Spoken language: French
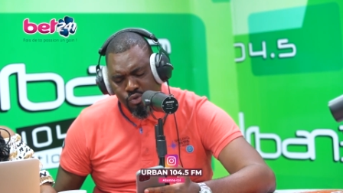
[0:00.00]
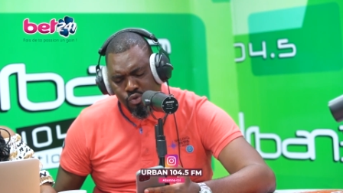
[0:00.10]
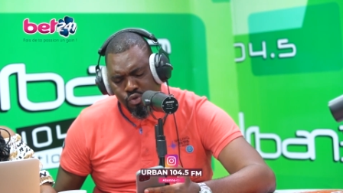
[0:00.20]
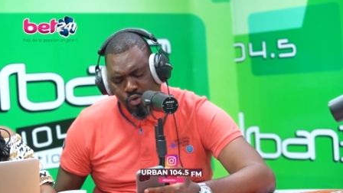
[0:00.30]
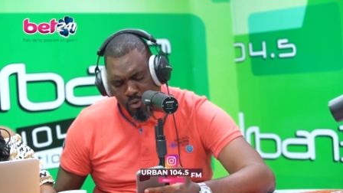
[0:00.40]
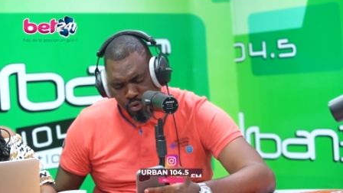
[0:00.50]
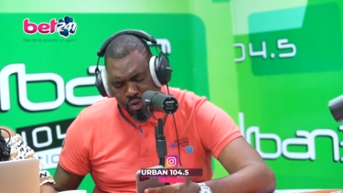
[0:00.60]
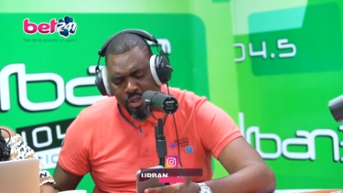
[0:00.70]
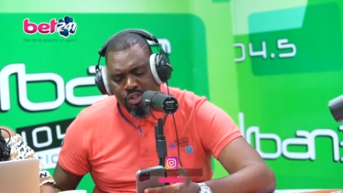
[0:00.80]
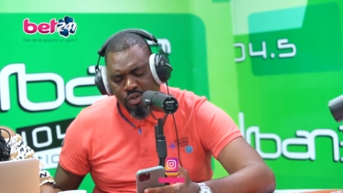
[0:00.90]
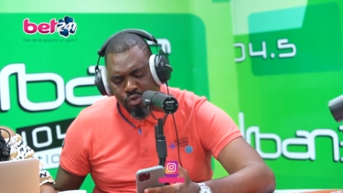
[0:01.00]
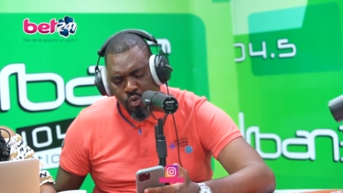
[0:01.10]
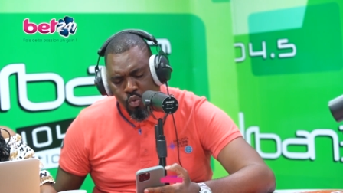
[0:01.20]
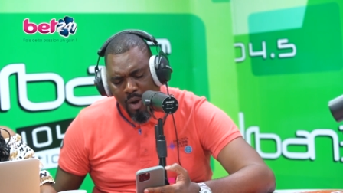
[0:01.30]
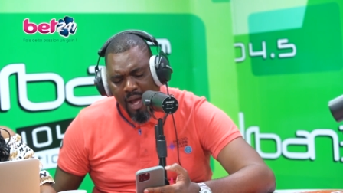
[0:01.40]
je,
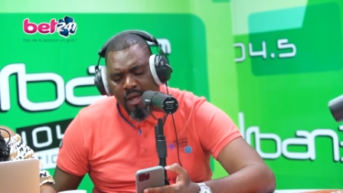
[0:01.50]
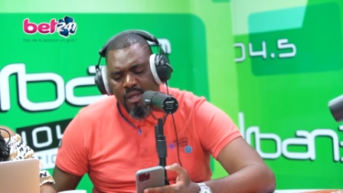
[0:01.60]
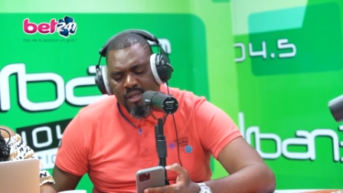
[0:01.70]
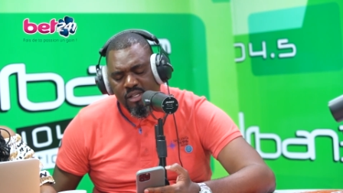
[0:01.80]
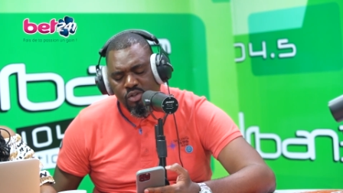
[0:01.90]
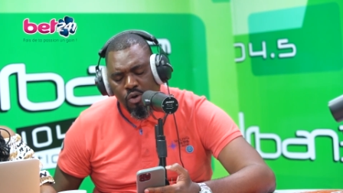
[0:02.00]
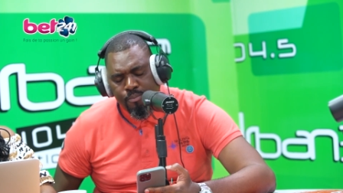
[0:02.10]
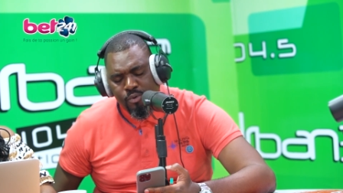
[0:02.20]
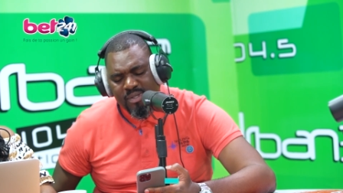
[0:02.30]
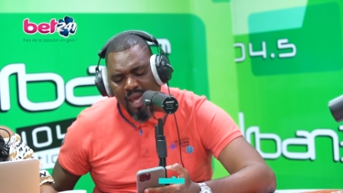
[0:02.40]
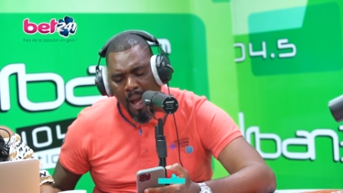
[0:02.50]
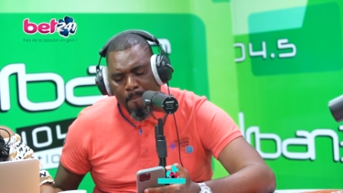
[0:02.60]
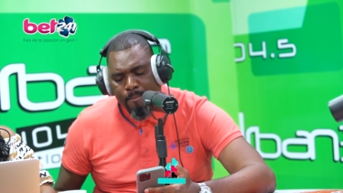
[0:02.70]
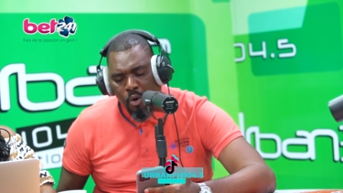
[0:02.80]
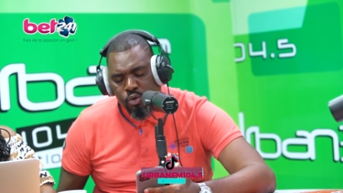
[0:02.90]
crois, qui se reposait à
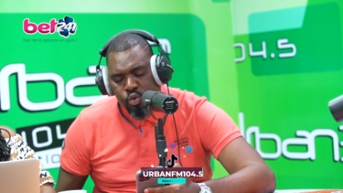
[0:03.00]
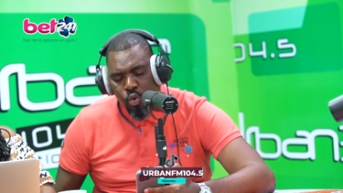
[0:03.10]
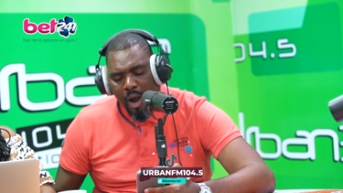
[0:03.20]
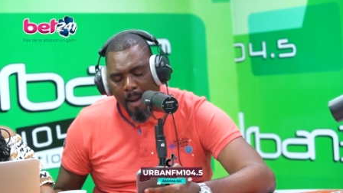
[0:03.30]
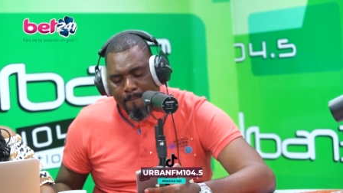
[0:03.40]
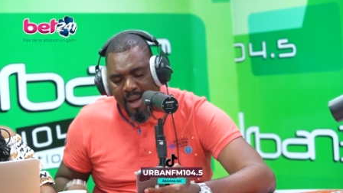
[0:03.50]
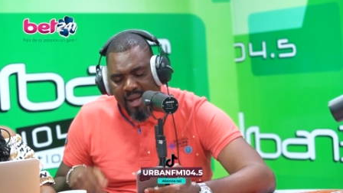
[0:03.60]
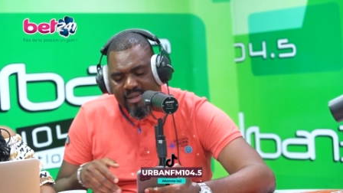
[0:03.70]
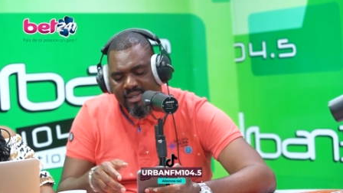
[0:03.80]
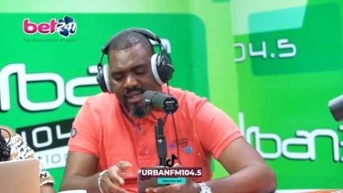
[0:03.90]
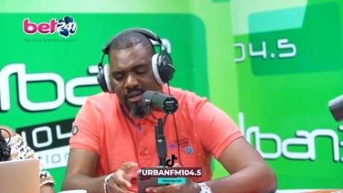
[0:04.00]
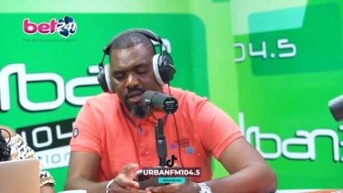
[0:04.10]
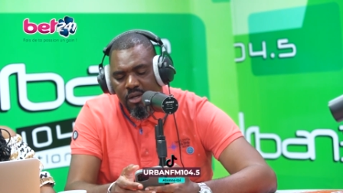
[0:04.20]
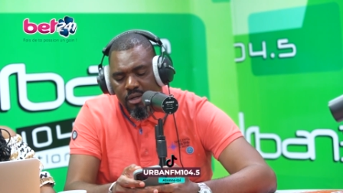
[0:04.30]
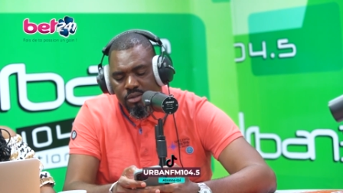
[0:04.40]
Porto à partir
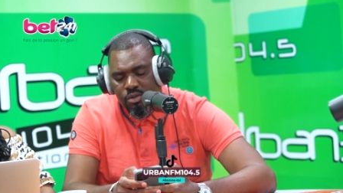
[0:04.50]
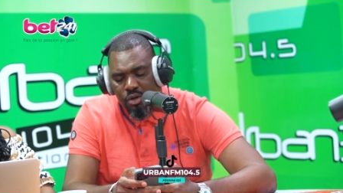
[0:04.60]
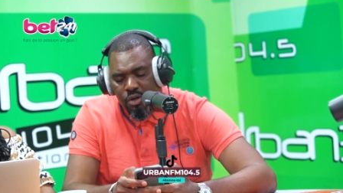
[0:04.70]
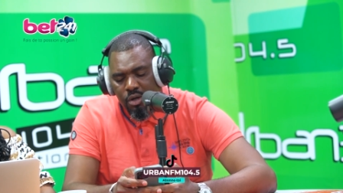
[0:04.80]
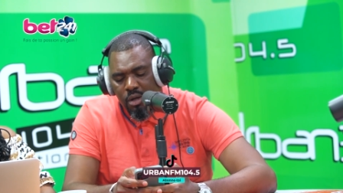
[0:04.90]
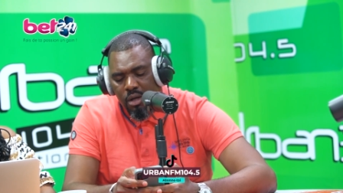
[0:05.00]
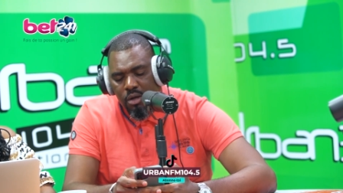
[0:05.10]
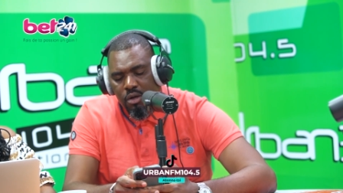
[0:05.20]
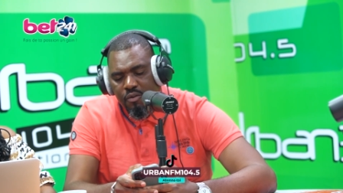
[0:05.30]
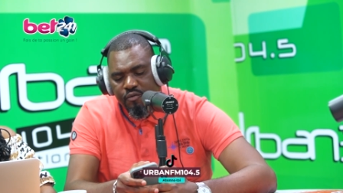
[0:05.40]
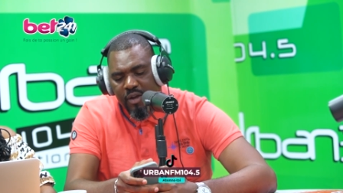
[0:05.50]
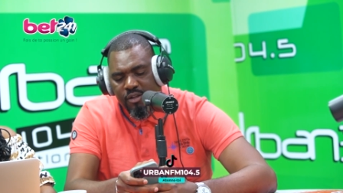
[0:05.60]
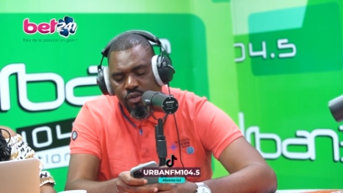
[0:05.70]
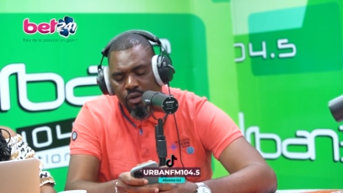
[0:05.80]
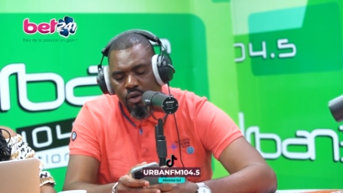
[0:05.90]
de
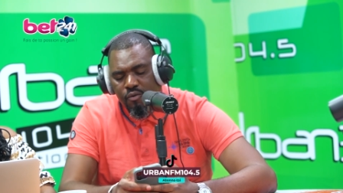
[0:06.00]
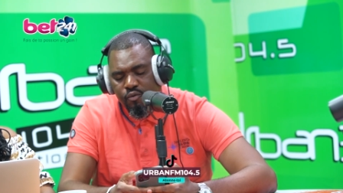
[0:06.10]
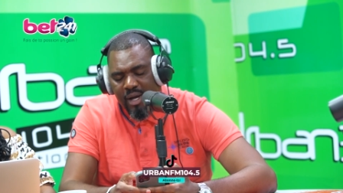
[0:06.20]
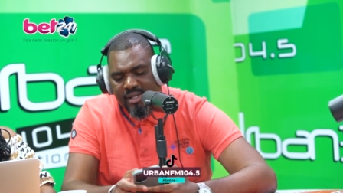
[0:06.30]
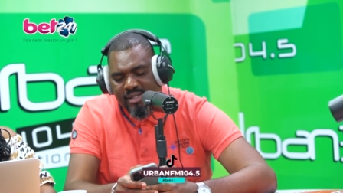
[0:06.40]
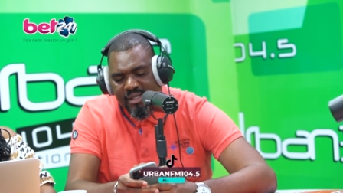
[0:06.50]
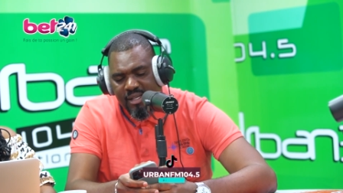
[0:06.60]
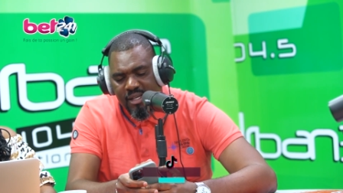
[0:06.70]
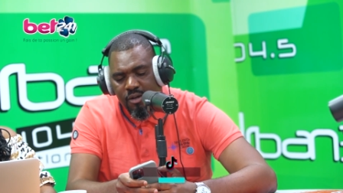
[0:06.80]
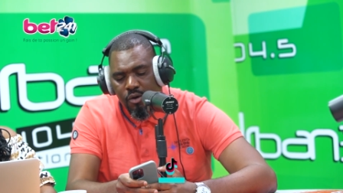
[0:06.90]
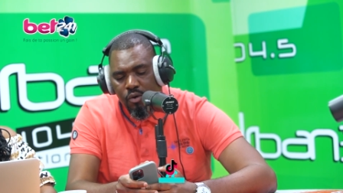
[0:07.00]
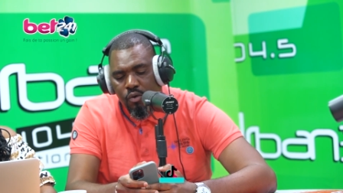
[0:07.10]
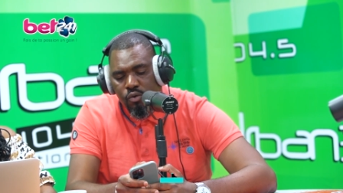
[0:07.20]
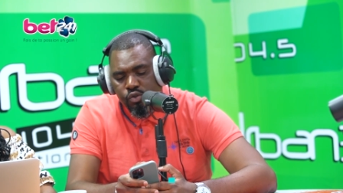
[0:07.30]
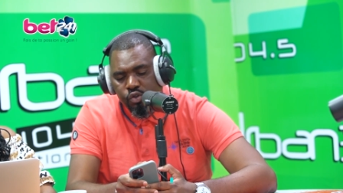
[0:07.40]
20h. Euh, Donc voici
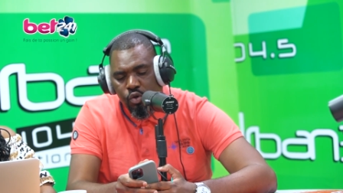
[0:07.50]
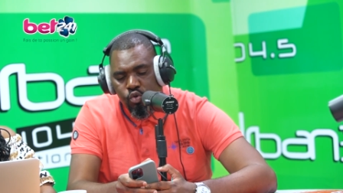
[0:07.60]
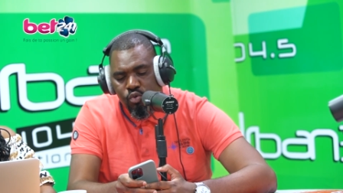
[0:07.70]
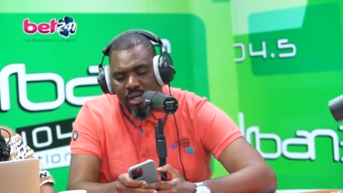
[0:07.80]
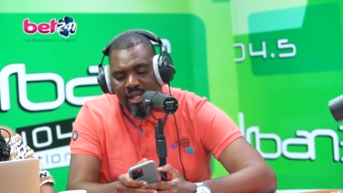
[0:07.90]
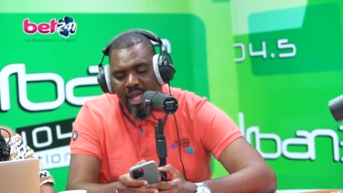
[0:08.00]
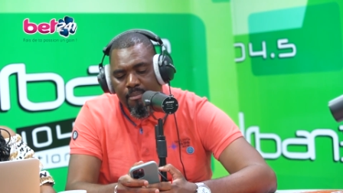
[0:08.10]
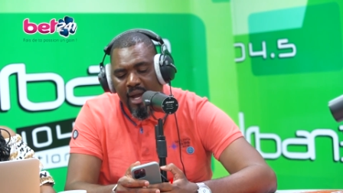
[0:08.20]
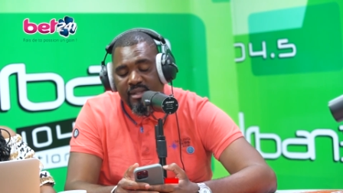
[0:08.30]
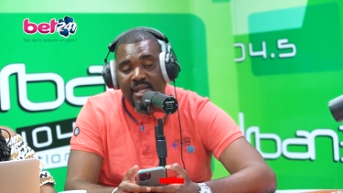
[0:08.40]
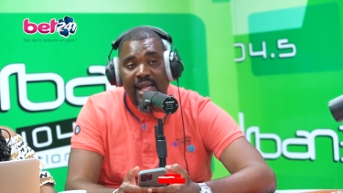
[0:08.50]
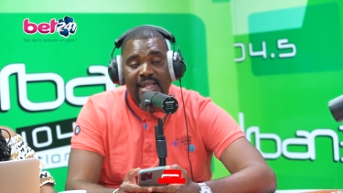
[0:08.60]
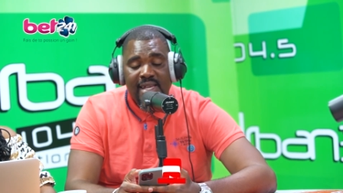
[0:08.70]
aujourd'hui les matchs de la